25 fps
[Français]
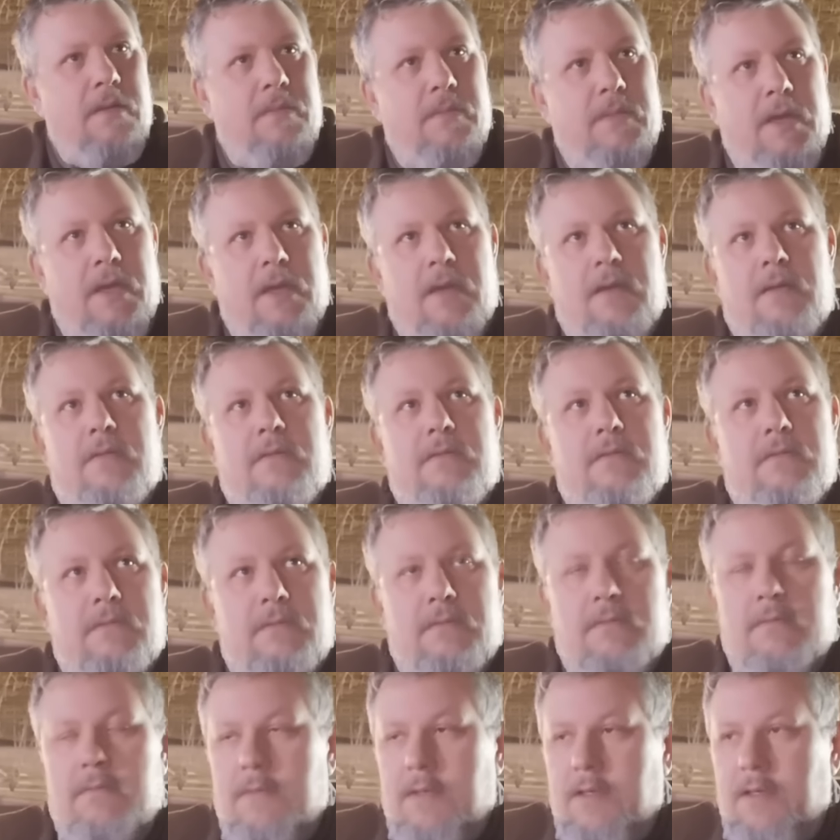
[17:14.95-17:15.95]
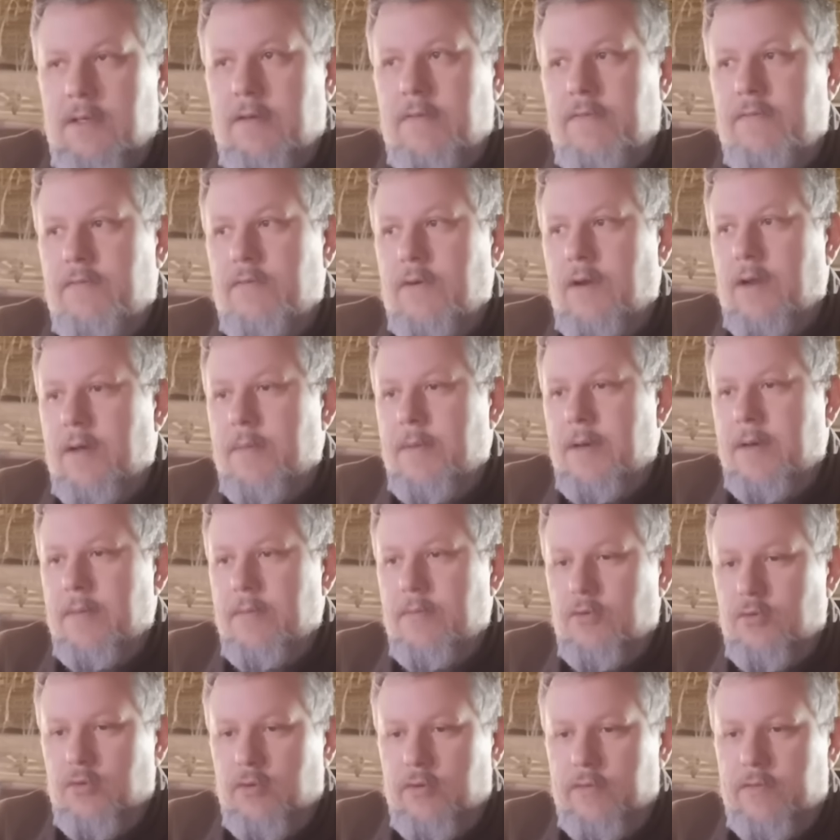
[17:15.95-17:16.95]
mais ils font à la main.
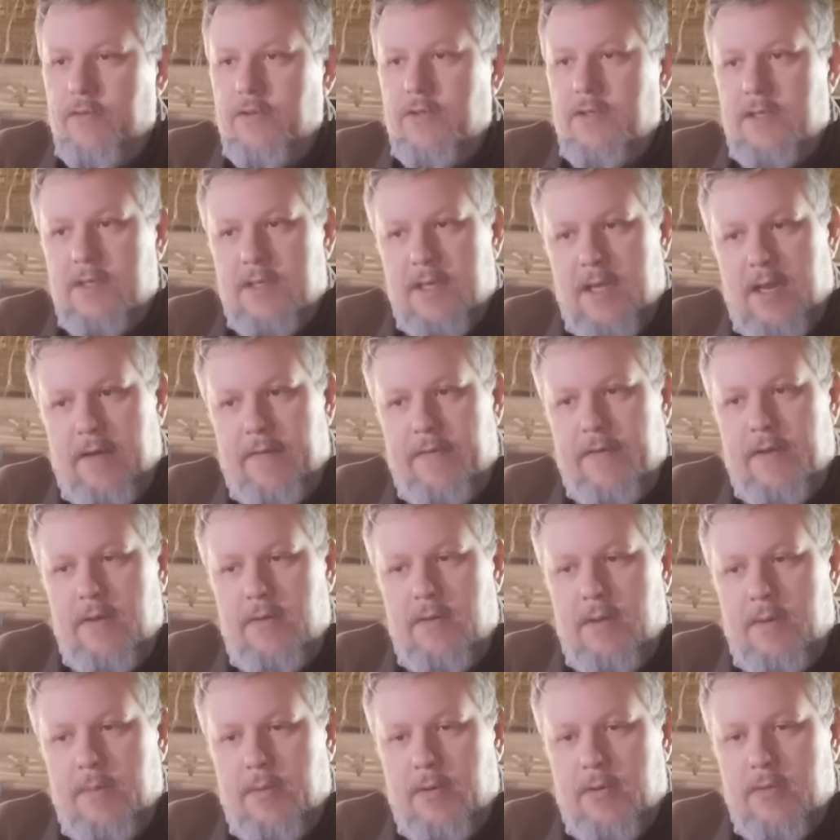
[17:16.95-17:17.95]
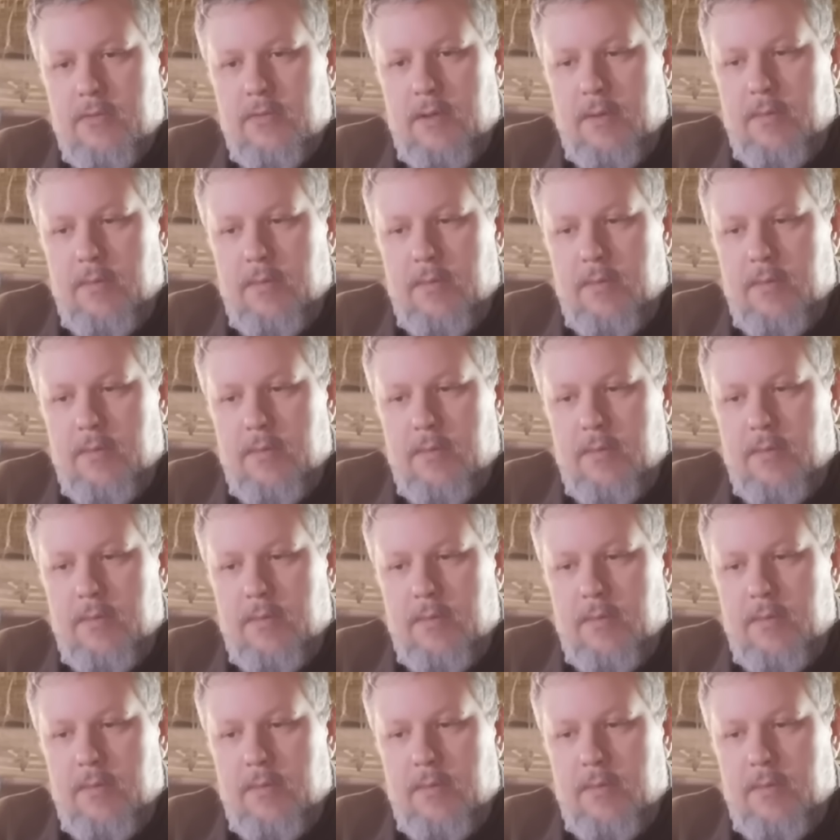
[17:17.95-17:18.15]
Mon neveu, c'est ce qu'il a fait à une époque,